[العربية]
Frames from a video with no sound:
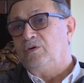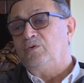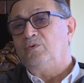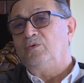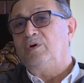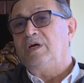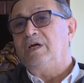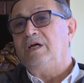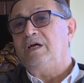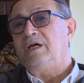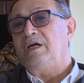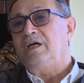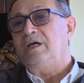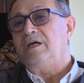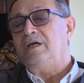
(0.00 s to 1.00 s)

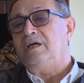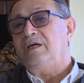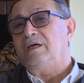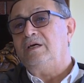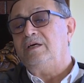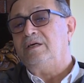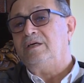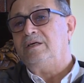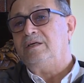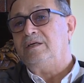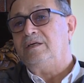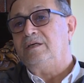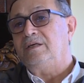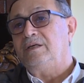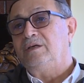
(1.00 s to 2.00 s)

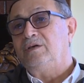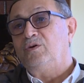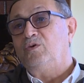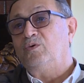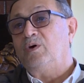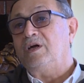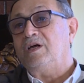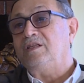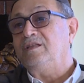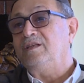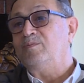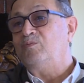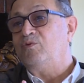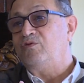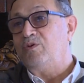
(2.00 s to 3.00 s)
وهو
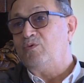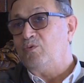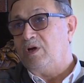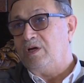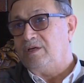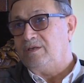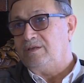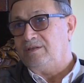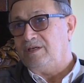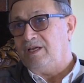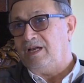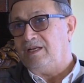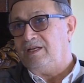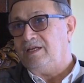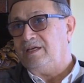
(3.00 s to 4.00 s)
خطيب مفوه
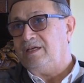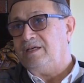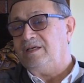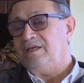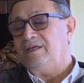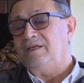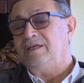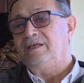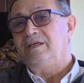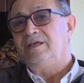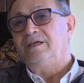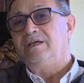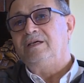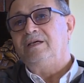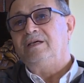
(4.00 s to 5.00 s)
يعني
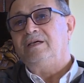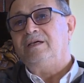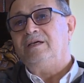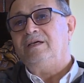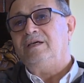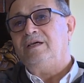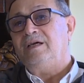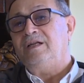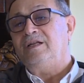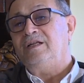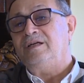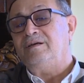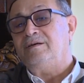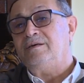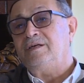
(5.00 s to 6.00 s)
آه،
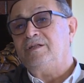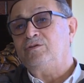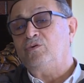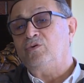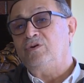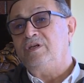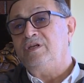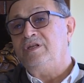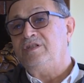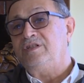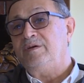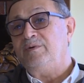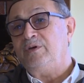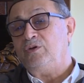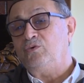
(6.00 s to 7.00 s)
أنا أذكر أني
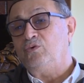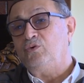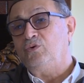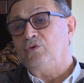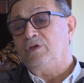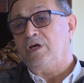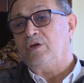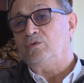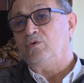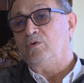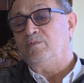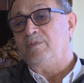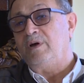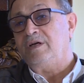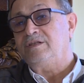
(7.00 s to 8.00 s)
سمعته يخطب
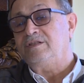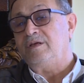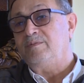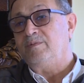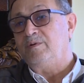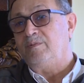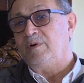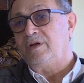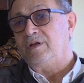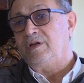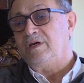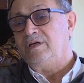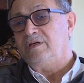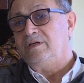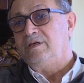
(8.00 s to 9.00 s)
أكثر من
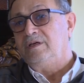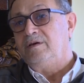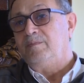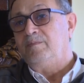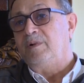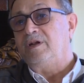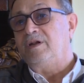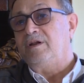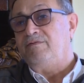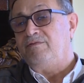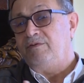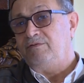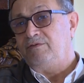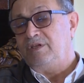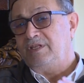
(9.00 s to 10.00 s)
مرة مرة في
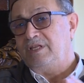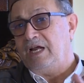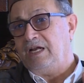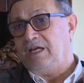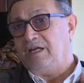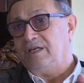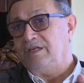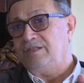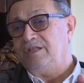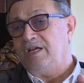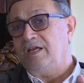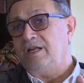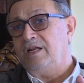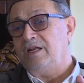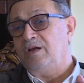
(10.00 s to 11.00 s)
افتتاح
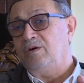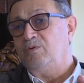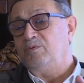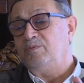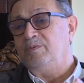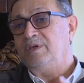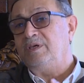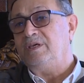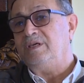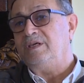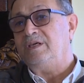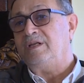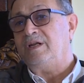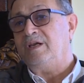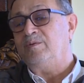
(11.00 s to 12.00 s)
خزانة له
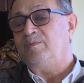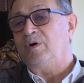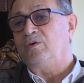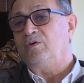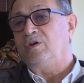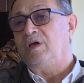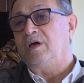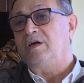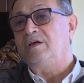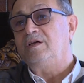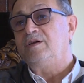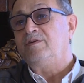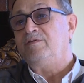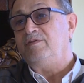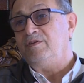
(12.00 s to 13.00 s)
رحمه الله
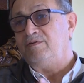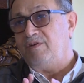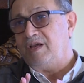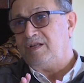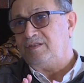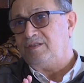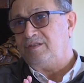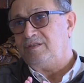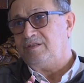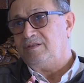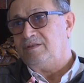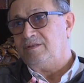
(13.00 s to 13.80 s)
في فاس